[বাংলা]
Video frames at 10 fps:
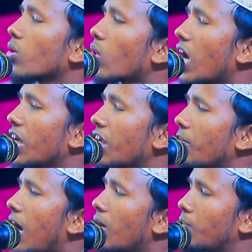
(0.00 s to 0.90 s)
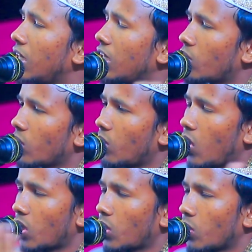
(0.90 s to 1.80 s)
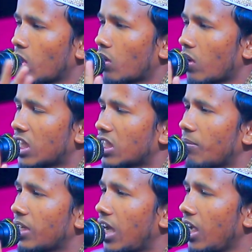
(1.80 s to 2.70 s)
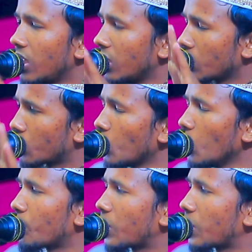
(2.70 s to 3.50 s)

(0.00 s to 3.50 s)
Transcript: কোরআনের মাহফিলে কোনো হট্টগোল করা যাবে না চুপ